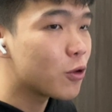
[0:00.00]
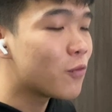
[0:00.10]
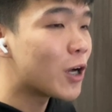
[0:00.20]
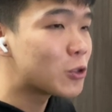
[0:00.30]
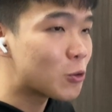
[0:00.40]
对
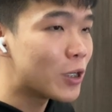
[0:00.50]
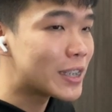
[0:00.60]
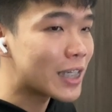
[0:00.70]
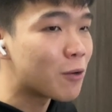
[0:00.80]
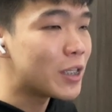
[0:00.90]
方就会
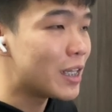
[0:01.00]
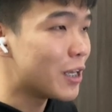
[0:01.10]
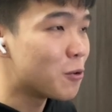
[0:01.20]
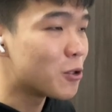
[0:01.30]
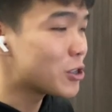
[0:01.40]
找你
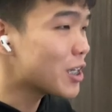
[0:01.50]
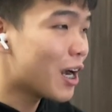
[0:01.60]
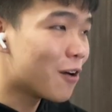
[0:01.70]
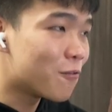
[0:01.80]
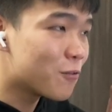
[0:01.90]
联络，是一个
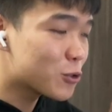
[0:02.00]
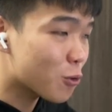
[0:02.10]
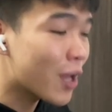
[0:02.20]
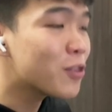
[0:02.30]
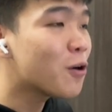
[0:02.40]
很
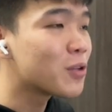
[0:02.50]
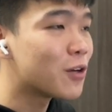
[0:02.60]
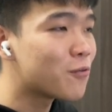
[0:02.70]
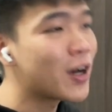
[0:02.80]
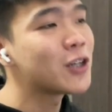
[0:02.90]
传统的
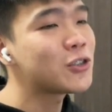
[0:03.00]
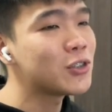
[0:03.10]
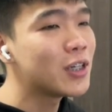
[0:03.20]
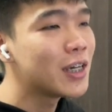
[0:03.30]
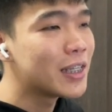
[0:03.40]
方
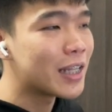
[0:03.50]
式。